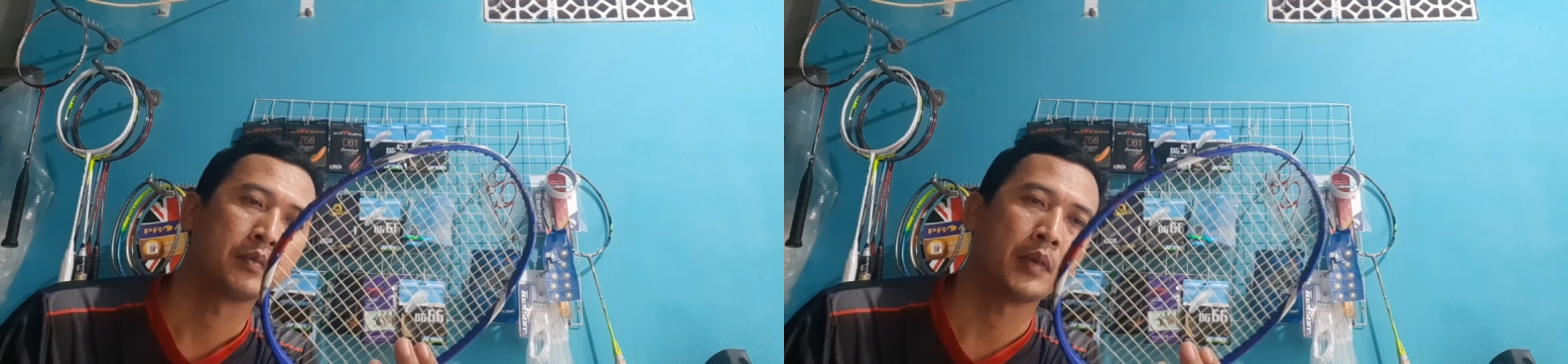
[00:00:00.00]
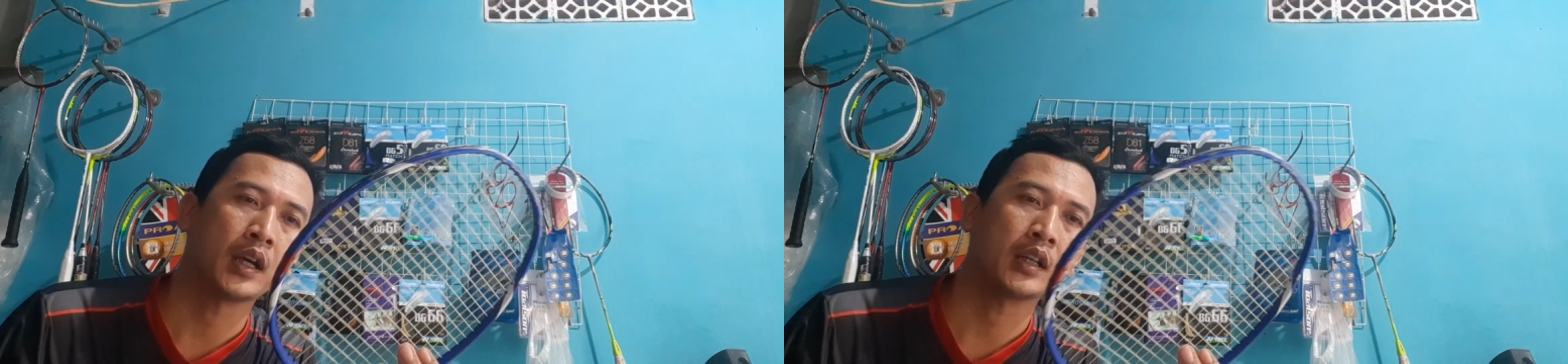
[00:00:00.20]

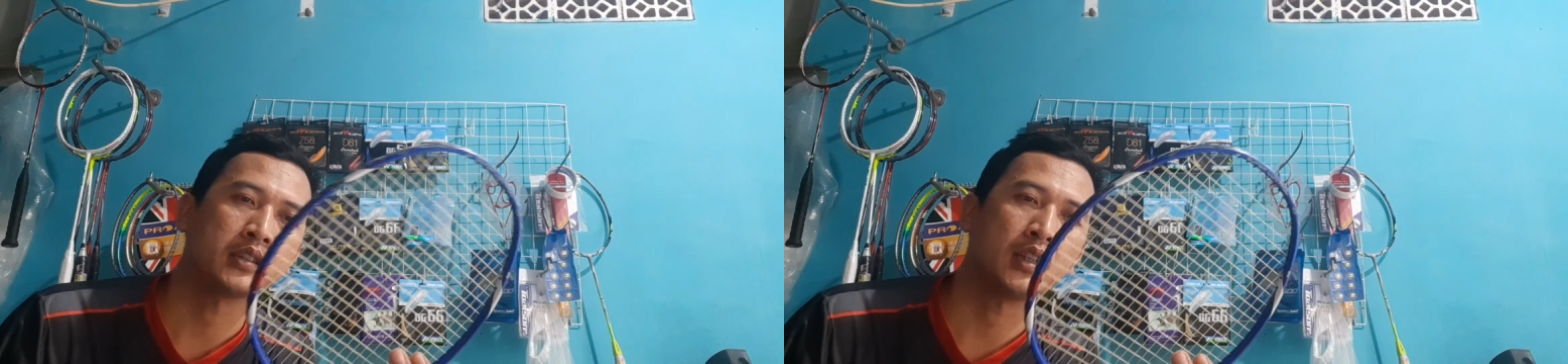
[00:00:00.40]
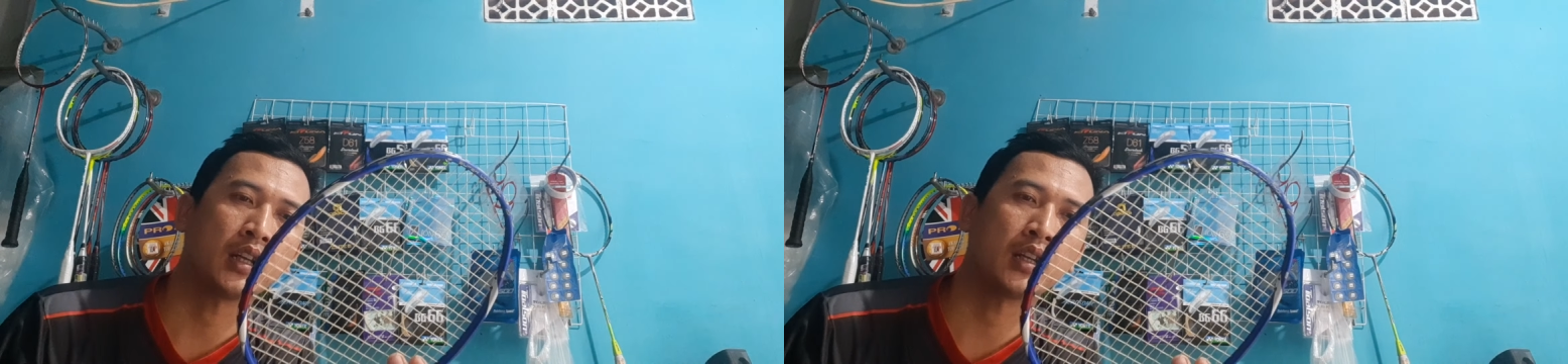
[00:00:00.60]
pakai
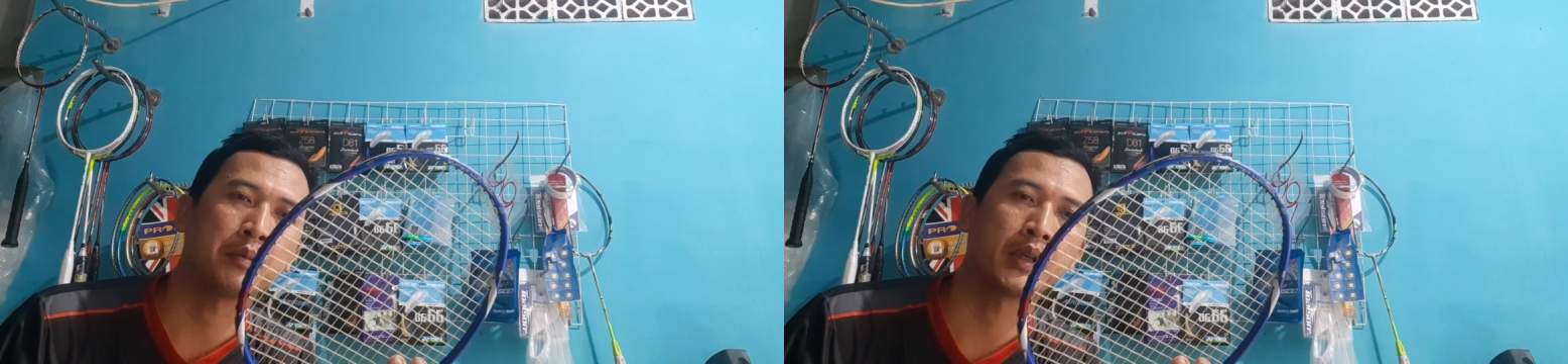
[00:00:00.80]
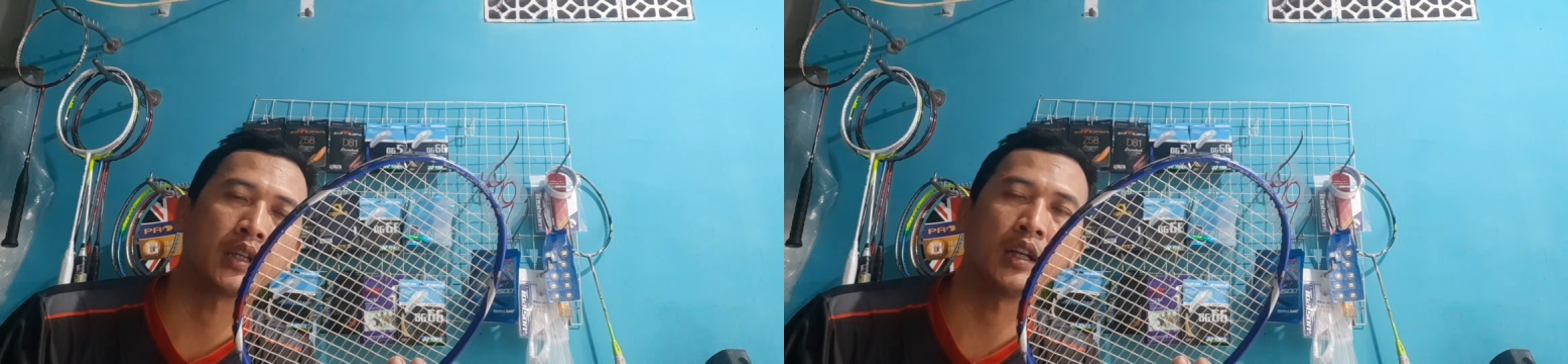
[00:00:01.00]
senarnya
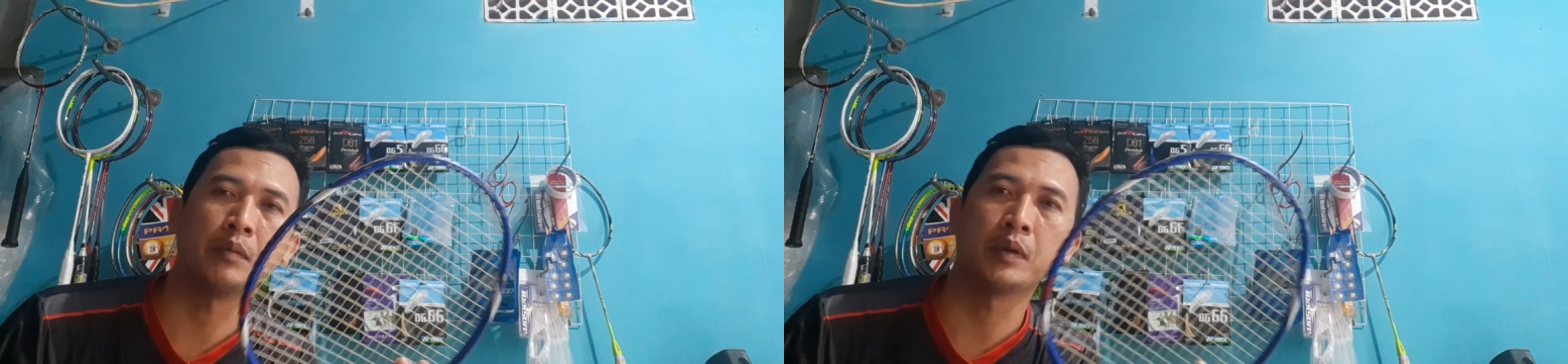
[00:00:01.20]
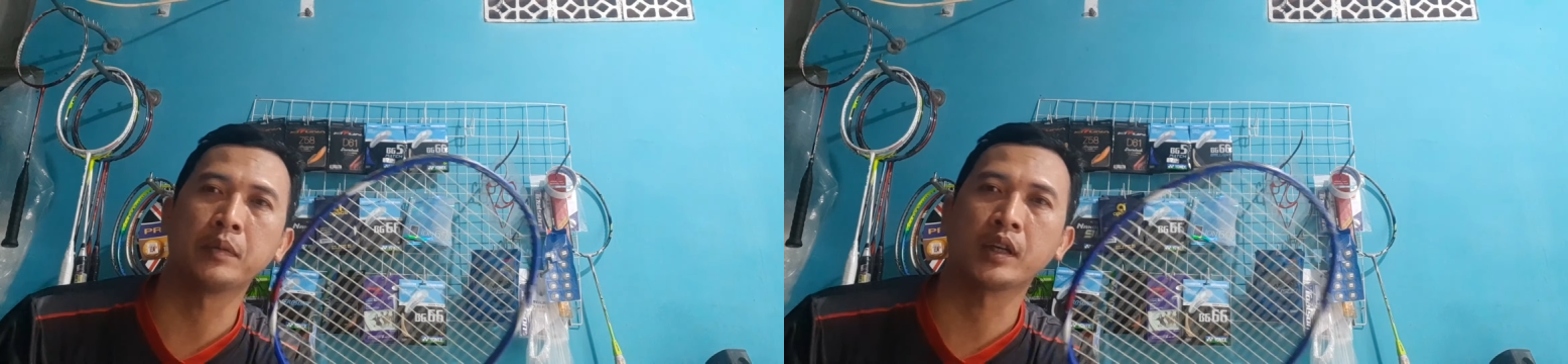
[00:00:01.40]

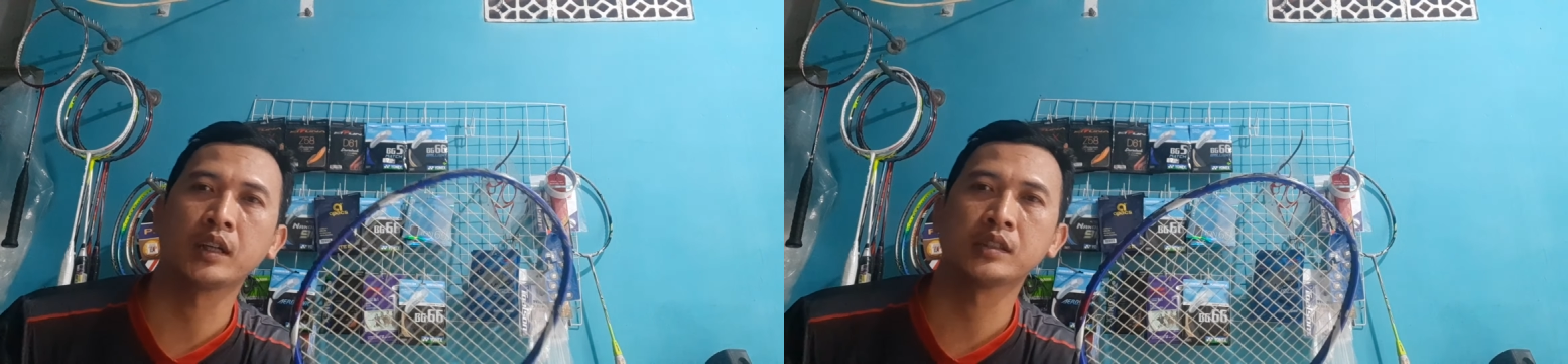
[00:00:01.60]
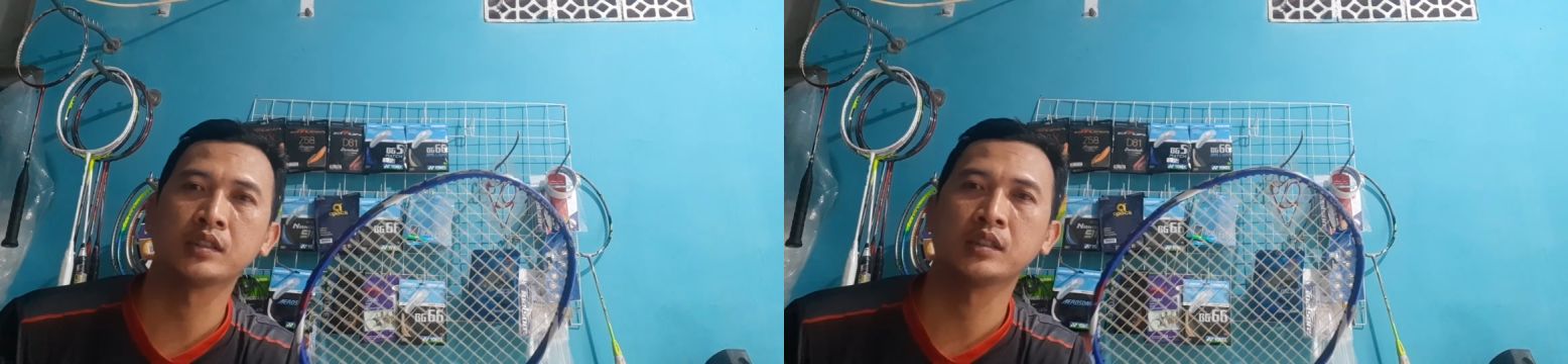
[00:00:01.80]
BG66 ya guys